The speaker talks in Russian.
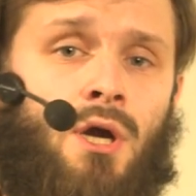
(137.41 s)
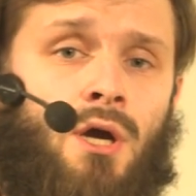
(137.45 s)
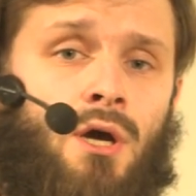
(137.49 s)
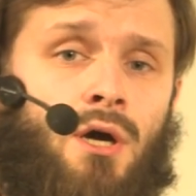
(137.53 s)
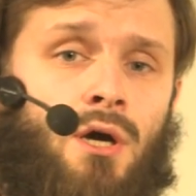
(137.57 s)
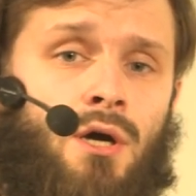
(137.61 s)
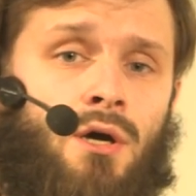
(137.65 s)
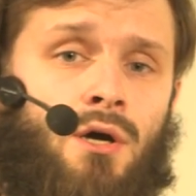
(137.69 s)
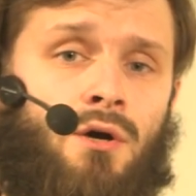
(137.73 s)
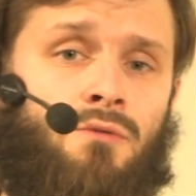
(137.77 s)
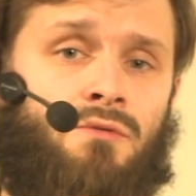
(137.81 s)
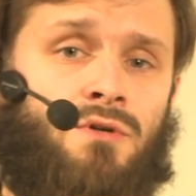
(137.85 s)

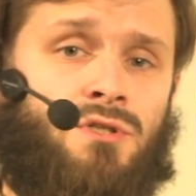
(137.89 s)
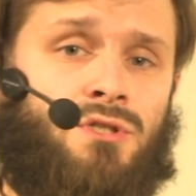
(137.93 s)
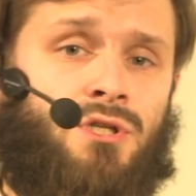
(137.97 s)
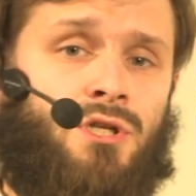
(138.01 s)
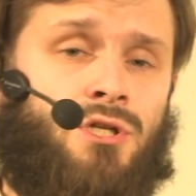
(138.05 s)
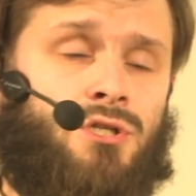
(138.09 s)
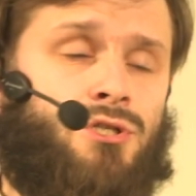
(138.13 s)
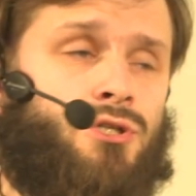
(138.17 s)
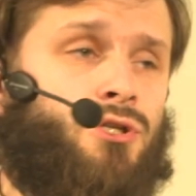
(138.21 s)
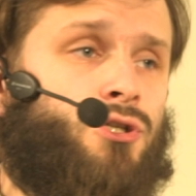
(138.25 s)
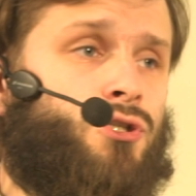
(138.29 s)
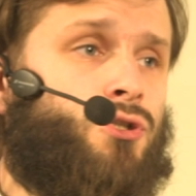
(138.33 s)

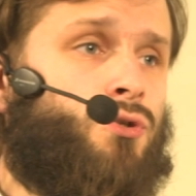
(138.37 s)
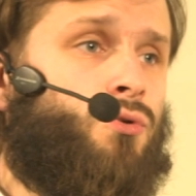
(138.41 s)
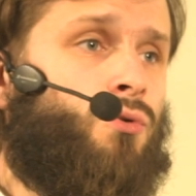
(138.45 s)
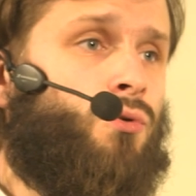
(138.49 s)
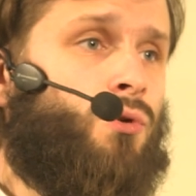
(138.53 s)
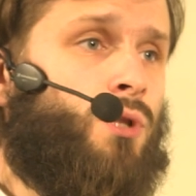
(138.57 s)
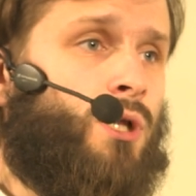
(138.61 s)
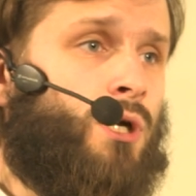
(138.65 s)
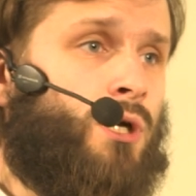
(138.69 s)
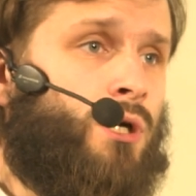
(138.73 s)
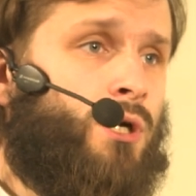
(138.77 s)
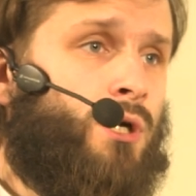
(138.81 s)
воскресная
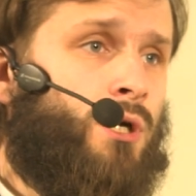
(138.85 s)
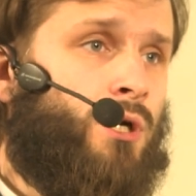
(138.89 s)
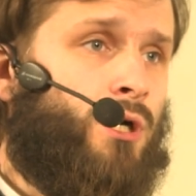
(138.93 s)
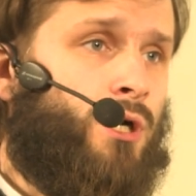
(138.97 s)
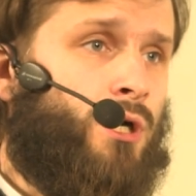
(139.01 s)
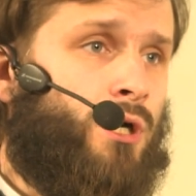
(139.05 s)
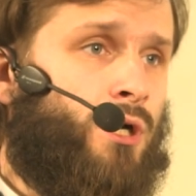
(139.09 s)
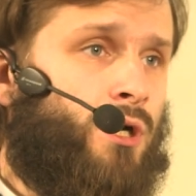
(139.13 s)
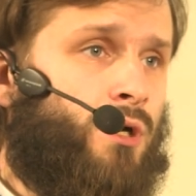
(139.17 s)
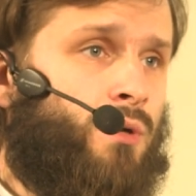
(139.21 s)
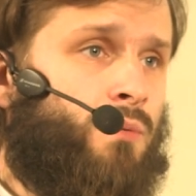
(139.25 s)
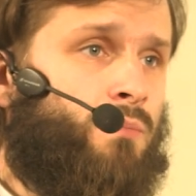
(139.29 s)
школа,
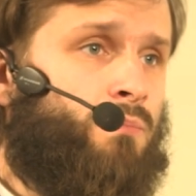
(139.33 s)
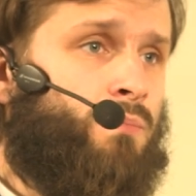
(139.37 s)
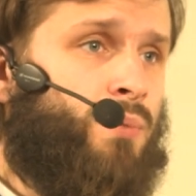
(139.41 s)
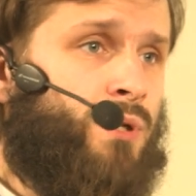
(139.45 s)
Э,